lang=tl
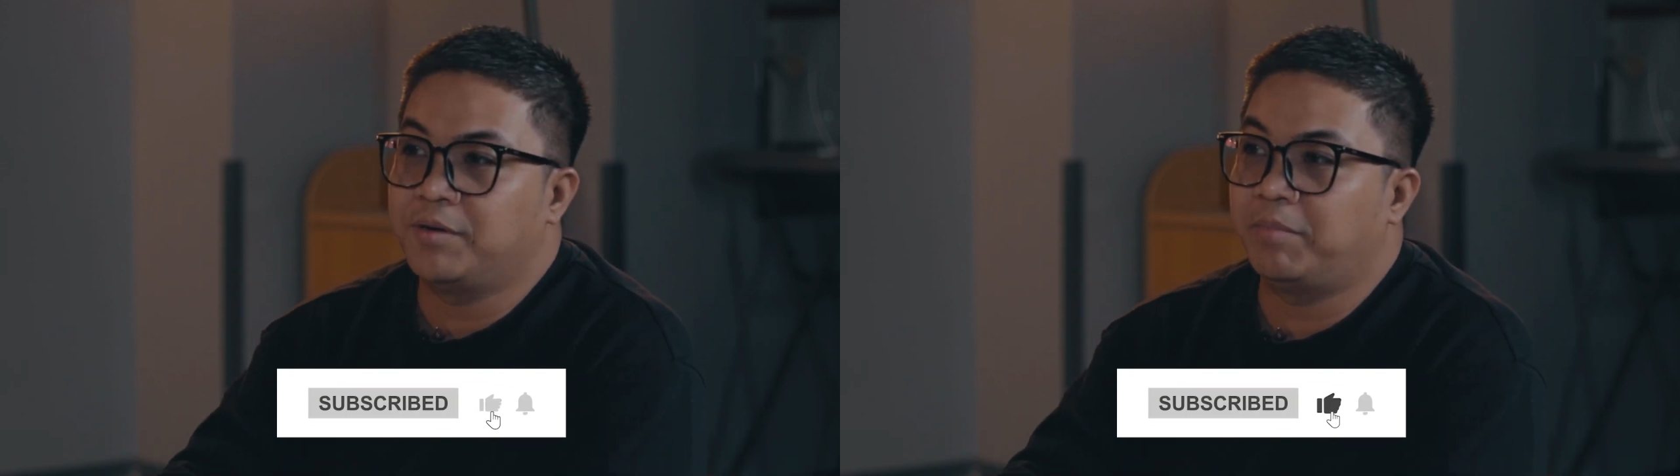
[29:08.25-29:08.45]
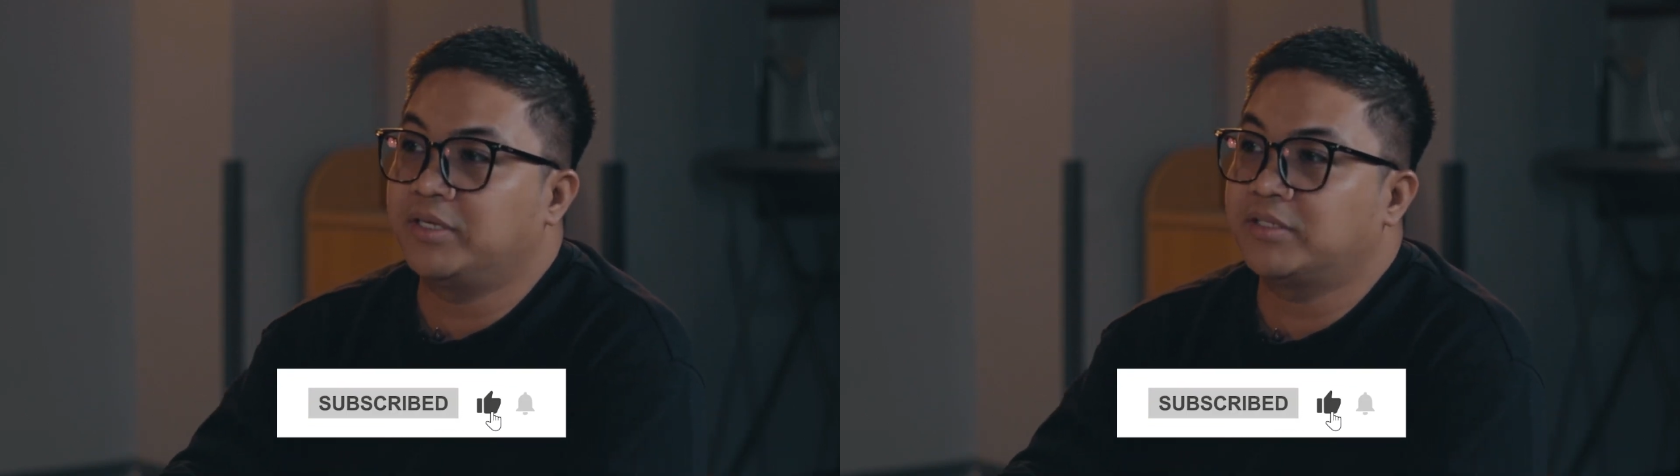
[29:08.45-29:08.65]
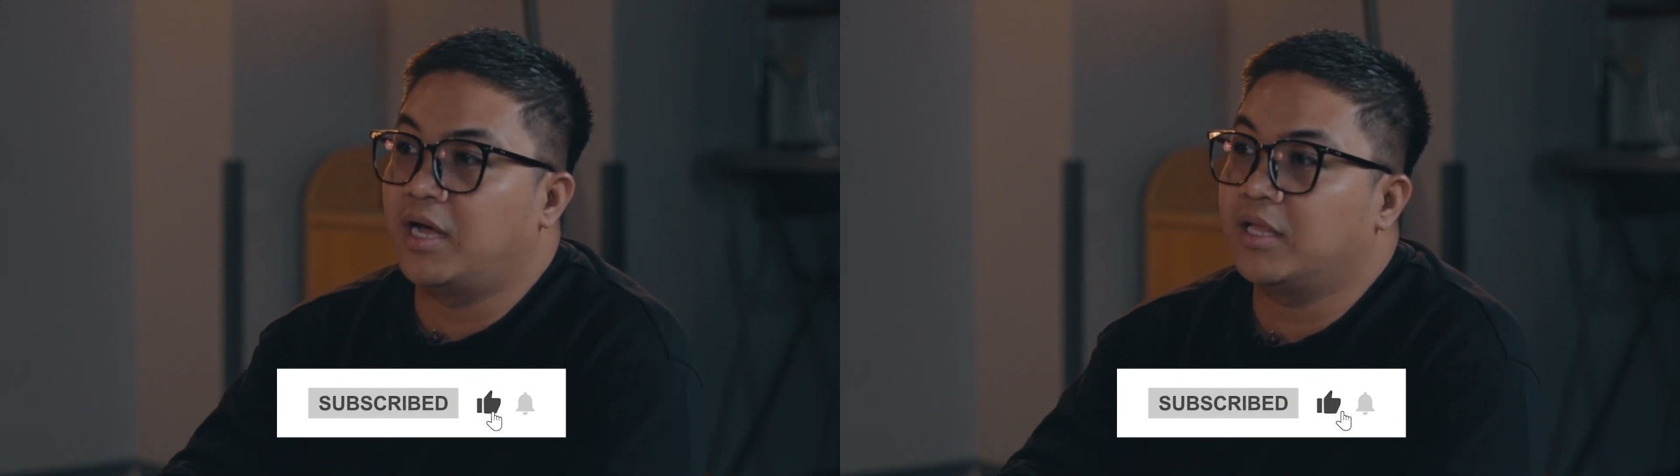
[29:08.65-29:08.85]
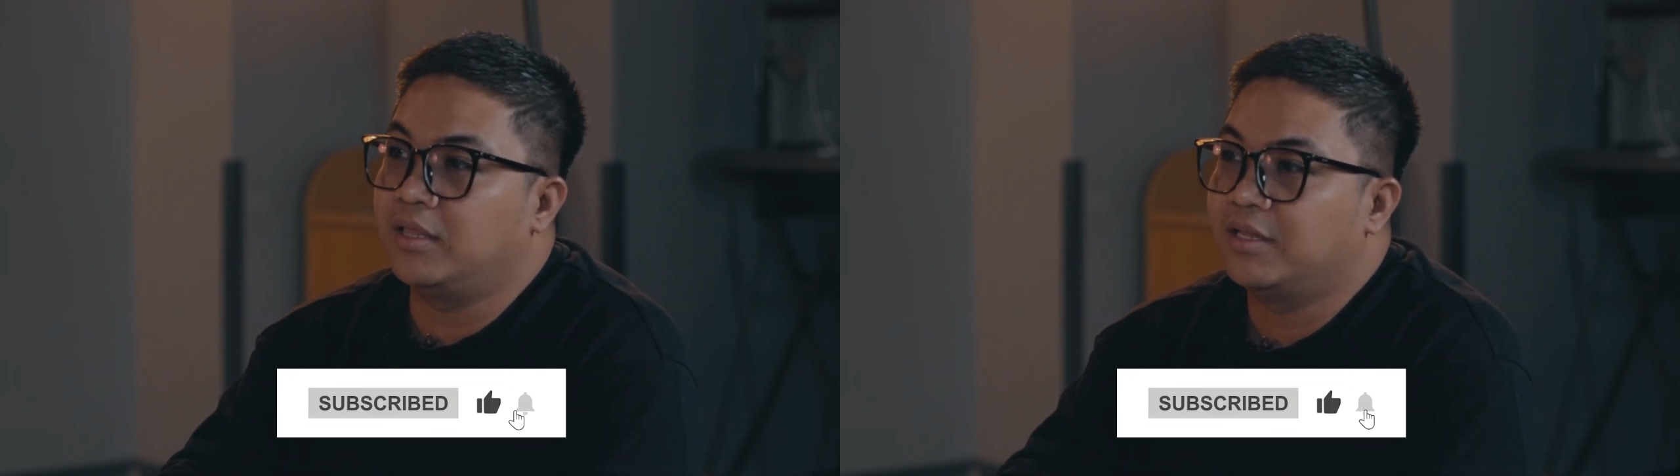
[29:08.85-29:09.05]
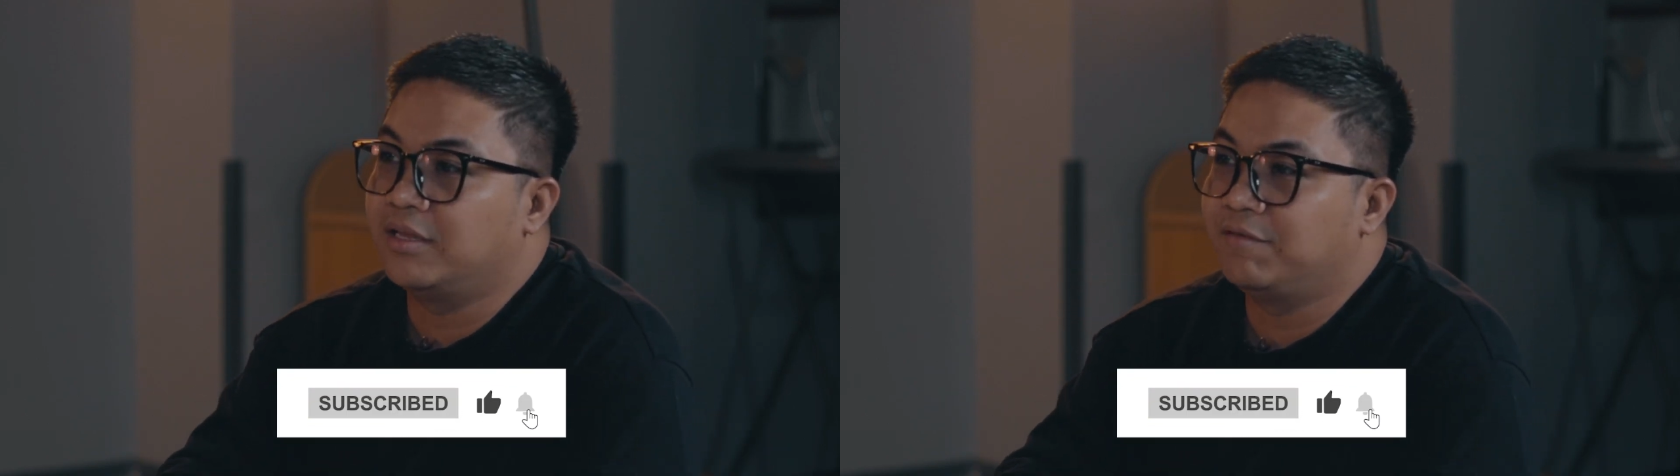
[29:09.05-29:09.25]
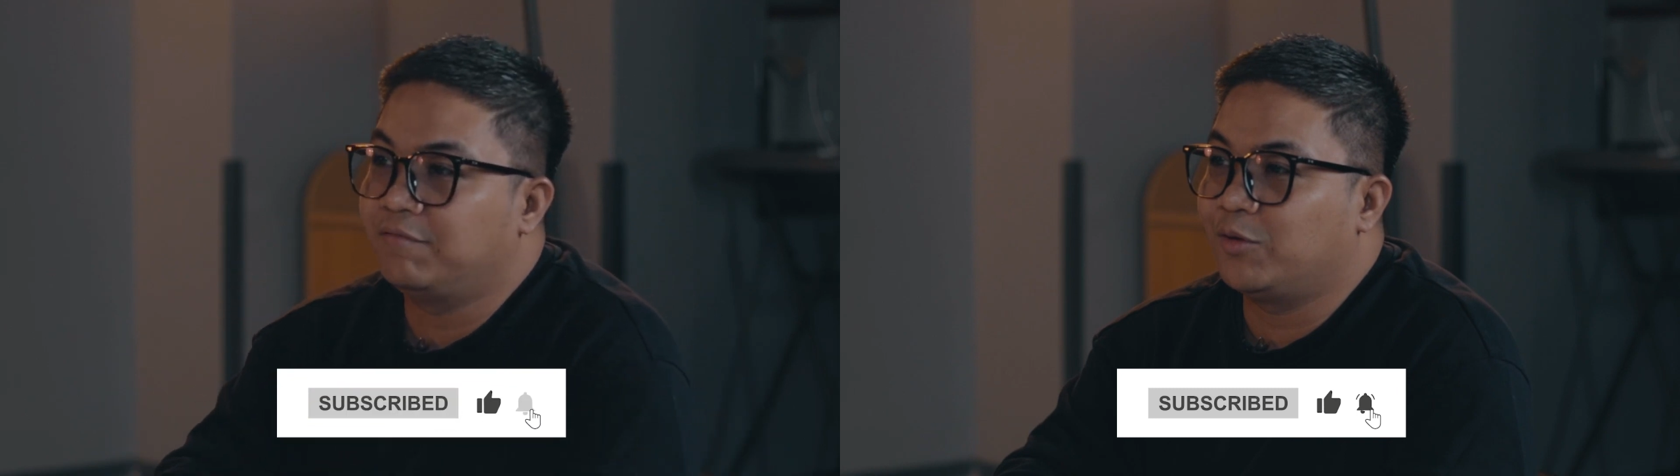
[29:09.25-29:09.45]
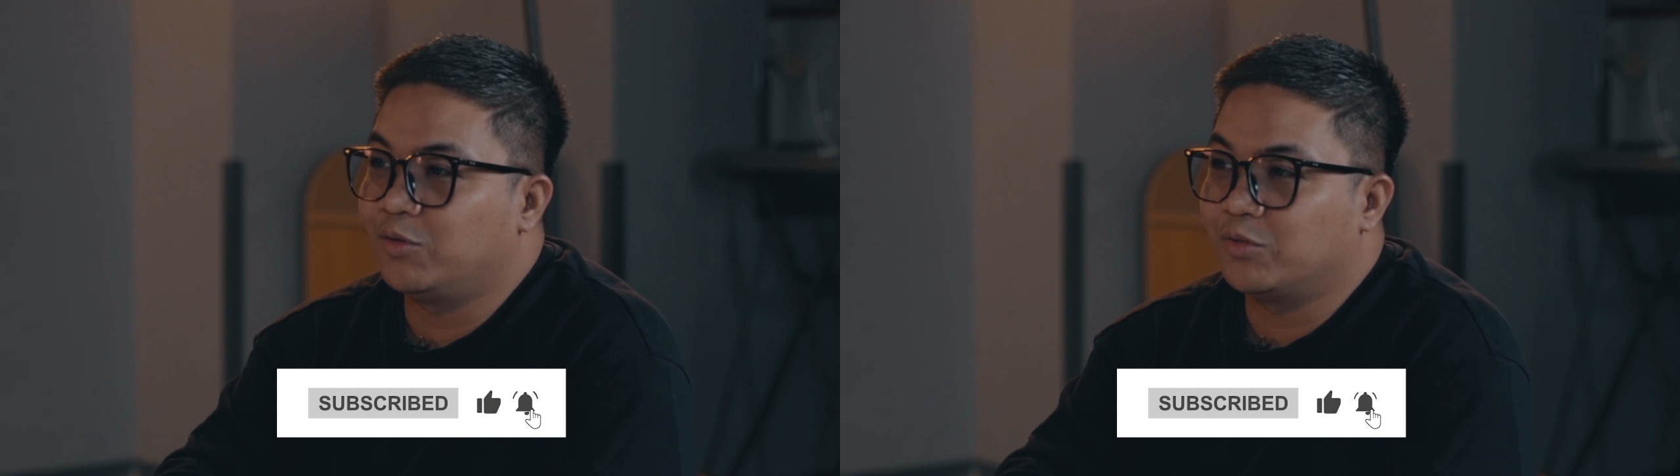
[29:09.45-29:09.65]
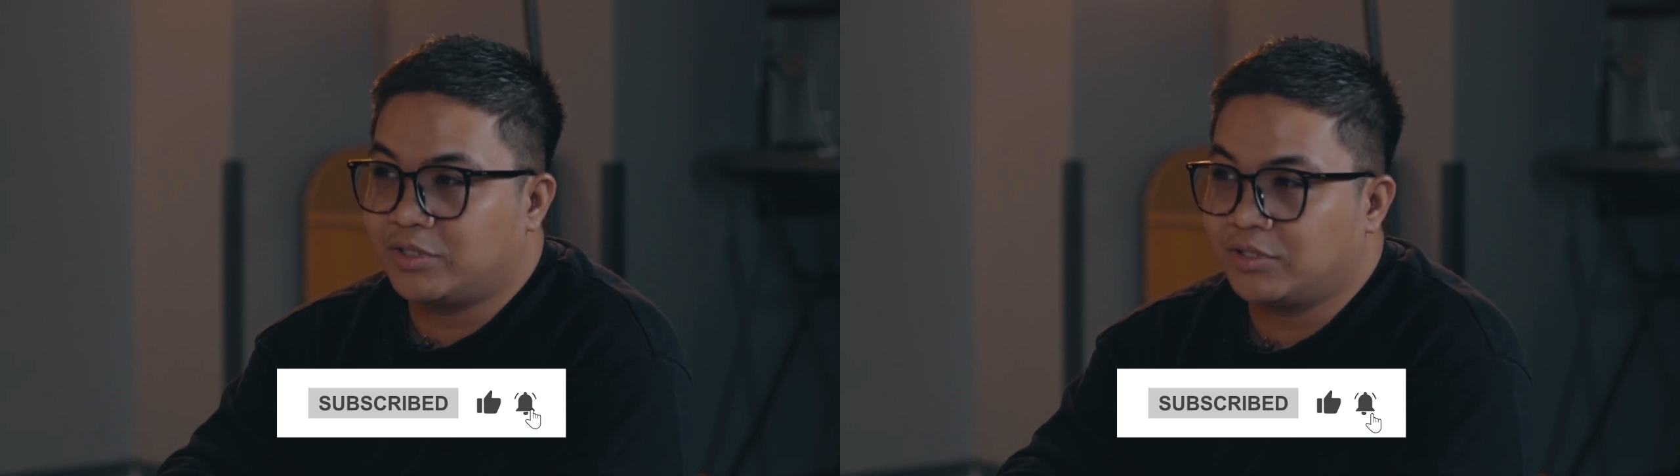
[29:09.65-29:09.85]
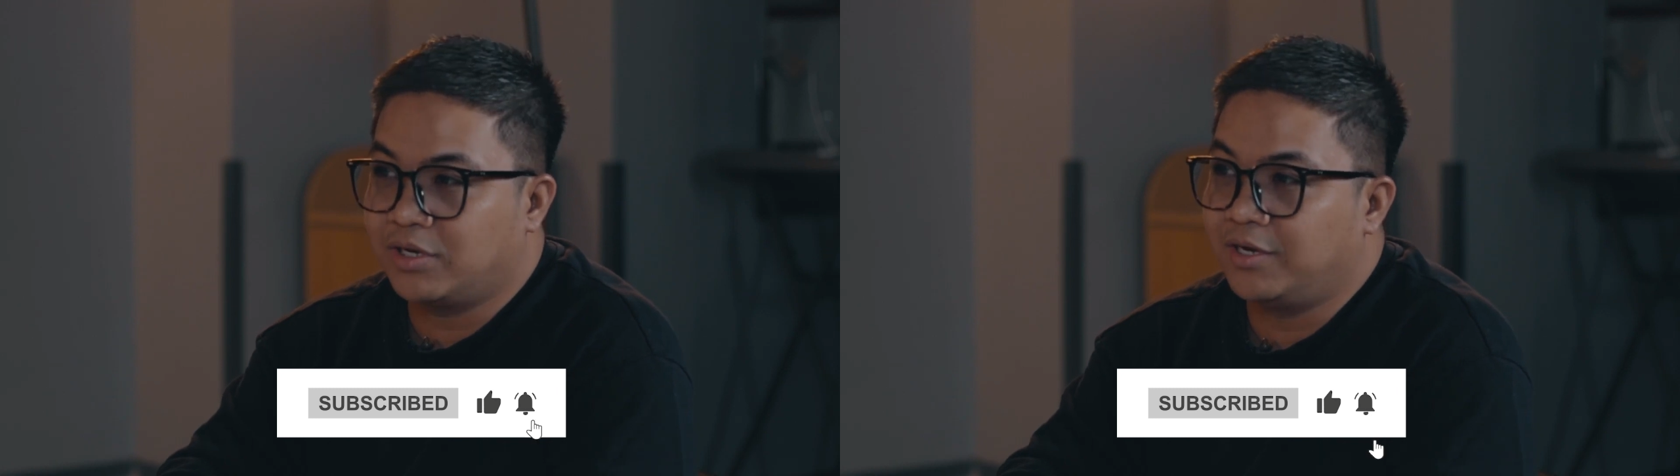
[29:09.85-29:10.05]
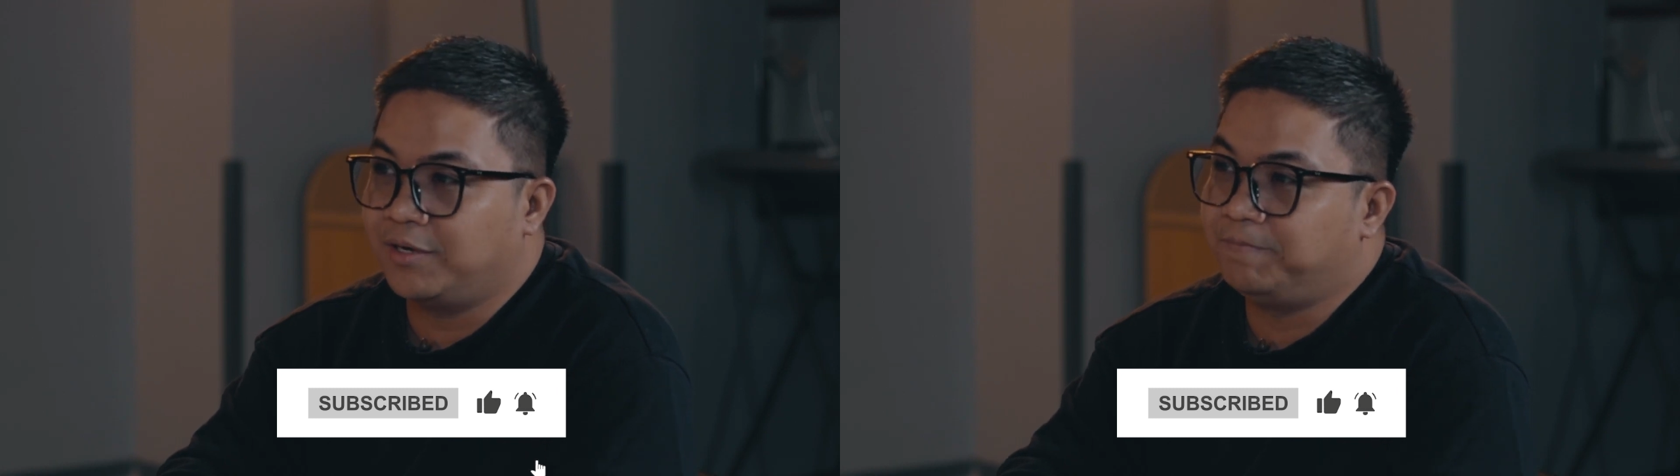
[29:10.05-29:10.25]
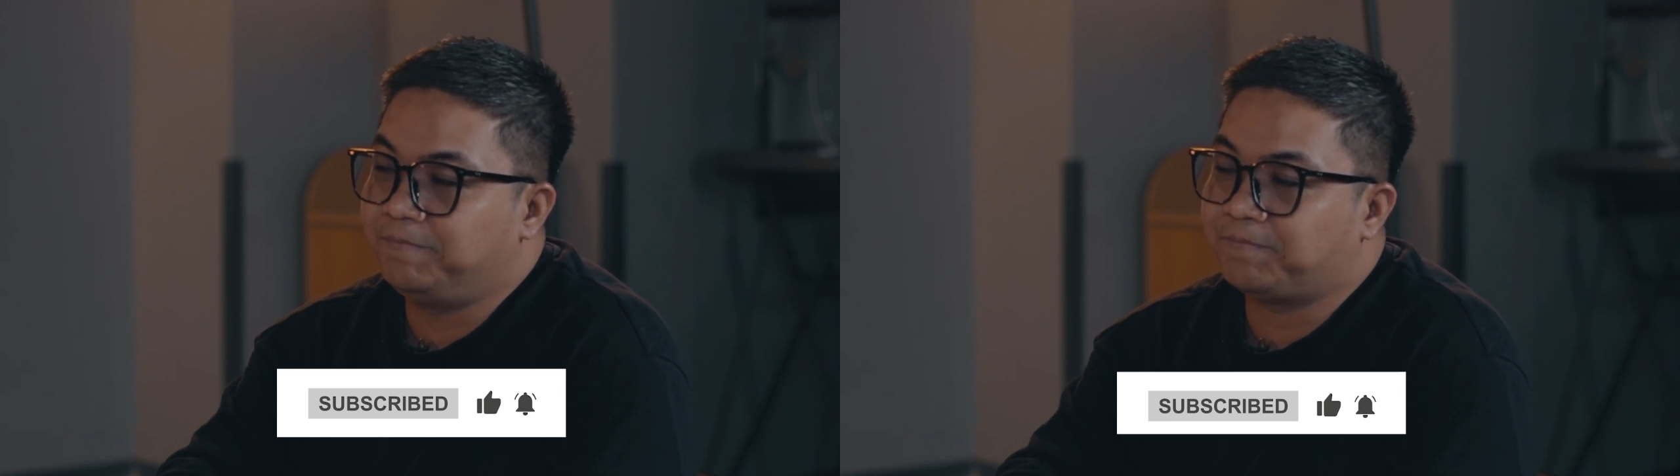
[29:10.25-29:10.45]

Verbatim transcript: praise God for those um,